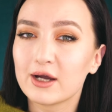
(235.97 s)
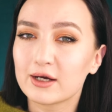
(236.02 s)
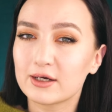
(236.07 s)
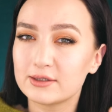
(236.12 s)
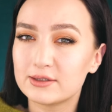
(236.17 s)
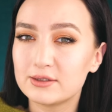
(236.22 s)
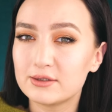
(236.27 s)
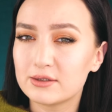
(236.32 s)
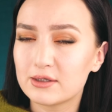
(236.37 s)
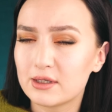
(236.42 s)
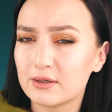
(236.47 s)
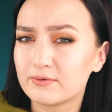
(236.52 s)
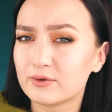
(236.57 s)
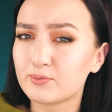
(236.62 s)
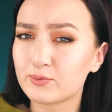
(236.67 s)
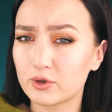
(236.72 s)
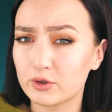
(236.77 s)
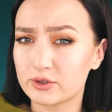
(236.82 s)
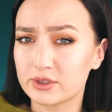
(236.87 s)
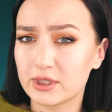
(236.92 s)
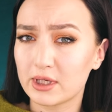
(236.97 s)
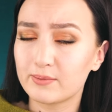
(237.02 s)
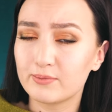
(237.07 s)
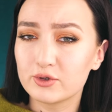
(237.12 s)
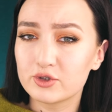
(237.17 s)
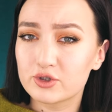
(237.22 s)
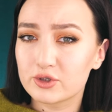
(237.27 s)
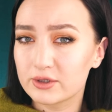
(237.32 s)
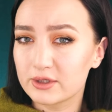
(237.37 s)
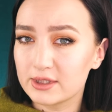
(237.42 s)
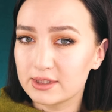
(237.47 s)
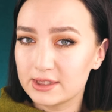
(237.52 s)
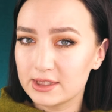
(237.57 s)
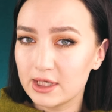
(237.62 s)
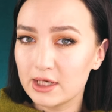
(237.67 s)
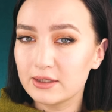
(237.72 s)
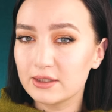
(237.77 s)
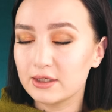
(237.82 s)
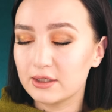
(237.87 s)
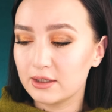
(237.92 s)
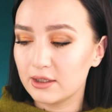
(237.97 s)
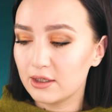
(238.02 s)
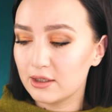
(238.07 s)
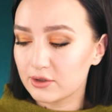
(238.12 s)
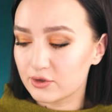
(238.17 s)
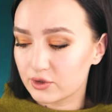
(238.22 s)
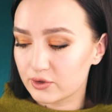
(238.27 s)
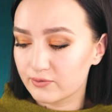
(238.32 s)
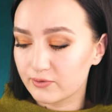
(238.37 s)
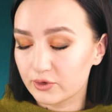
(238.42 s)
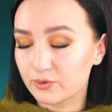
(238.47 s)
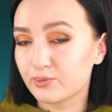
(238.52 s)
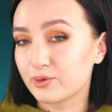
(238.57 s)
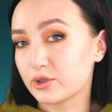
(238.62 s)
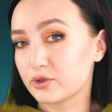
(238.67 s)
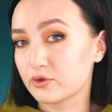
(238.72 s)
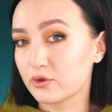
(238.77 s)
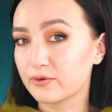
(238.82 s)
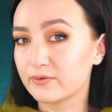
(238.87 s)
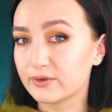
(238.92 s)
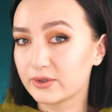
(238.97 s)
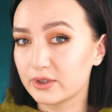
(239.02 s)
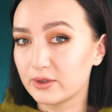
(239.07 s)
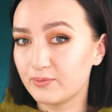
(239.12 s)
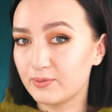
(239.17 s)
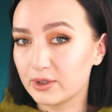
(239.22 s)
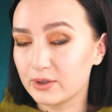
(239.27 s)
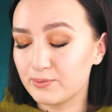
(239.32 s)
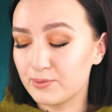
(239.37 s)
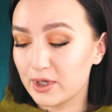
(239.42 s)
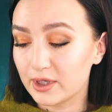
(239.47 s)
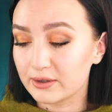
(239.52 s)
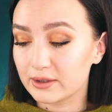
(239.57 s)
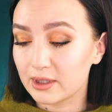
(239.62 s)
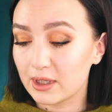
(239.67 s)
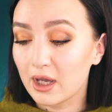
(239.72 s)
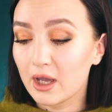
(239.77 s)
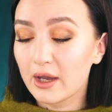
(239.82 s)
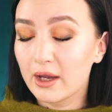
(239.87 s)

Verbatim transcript: хотите ли вы просто обычные тени или же вот прессованные пигменты.